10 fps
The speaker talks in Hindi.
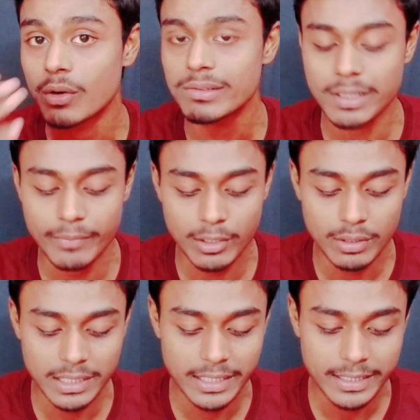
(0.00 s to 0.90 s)
कौन सा वीडियो
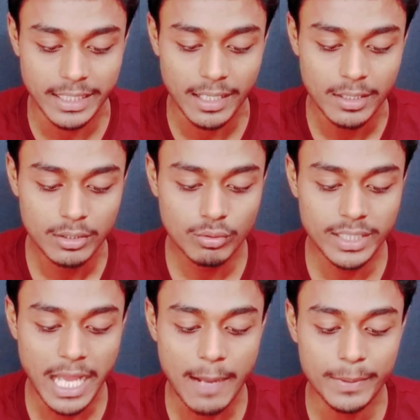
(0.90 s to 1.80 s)
डिलीट किया तो
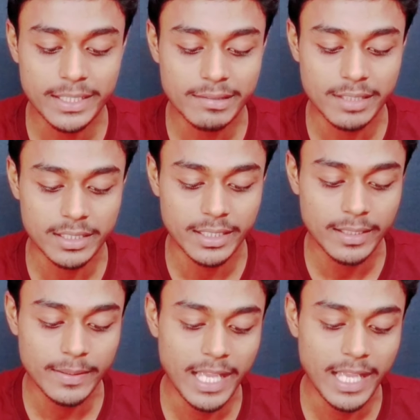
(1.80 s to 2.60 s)
यहाँ पर देख सकते हैं